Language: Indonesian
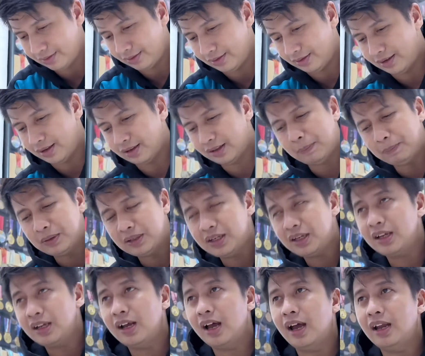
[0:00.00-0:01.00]
Eh, tapi
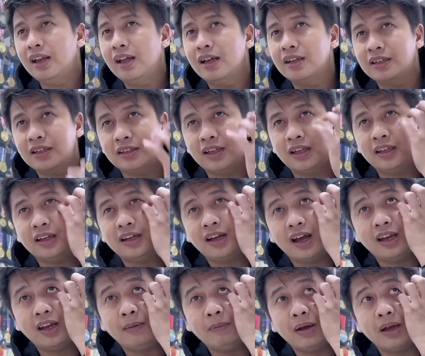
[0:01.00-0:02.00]
sini nggak ada. Saya tanya nggak
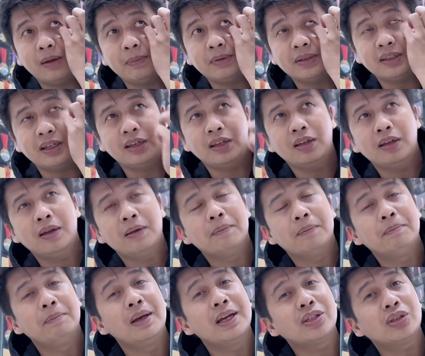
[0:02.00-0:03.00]
ada mbak pistelnya.
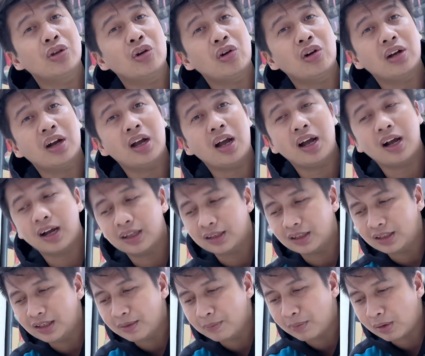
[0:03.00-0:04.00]
Besok kak
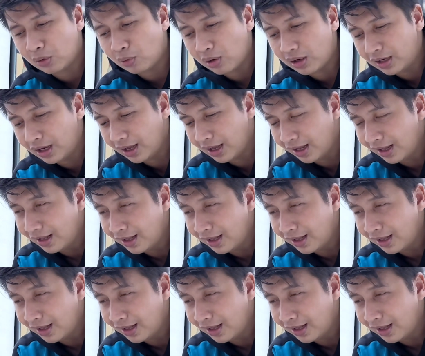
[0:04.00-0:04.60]
katanya baru ada.